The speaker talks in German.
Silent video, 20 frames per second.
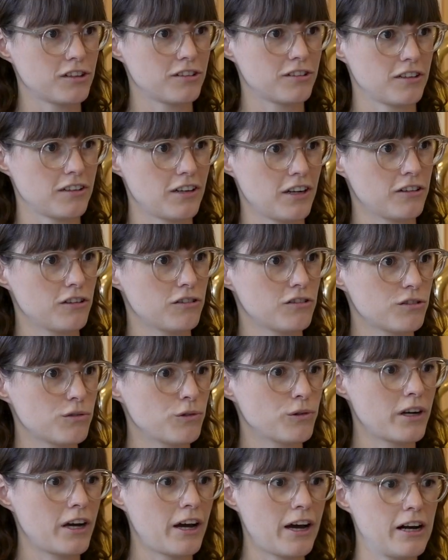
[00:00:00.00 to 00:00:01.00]
sich deine
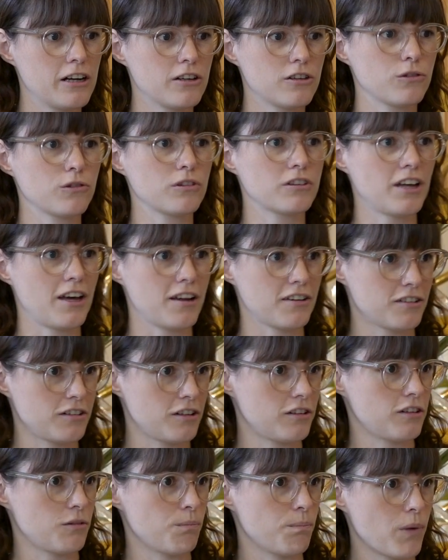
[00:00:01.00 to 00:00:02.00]
Zungehaltung,
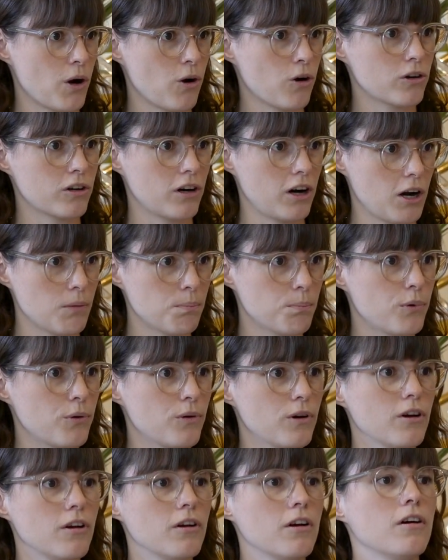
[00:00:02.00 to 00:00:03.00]
tastet den Bauch ab
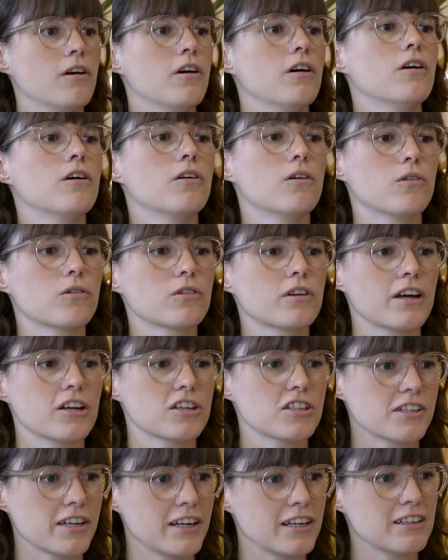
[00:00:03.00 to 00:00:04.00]
und
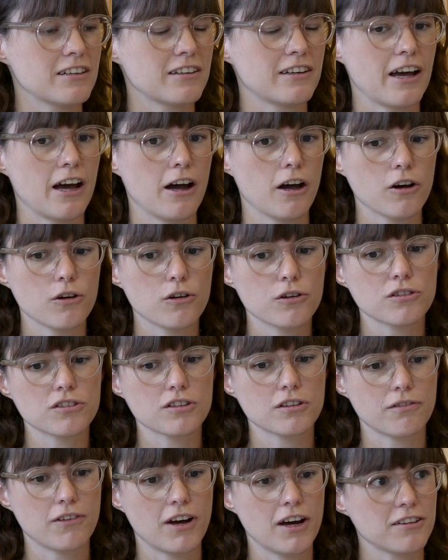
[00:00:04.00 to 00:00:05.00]
erstellt
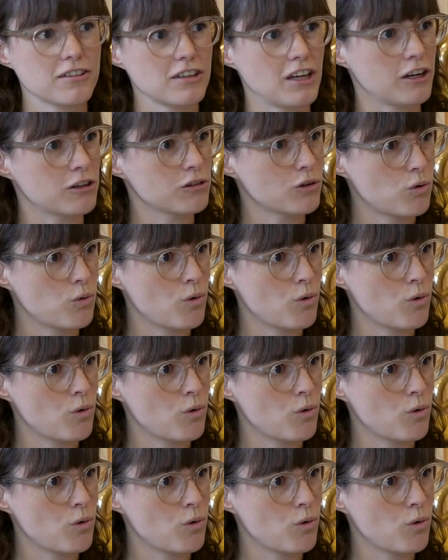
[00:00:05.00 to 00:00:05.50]
daraus quasi einen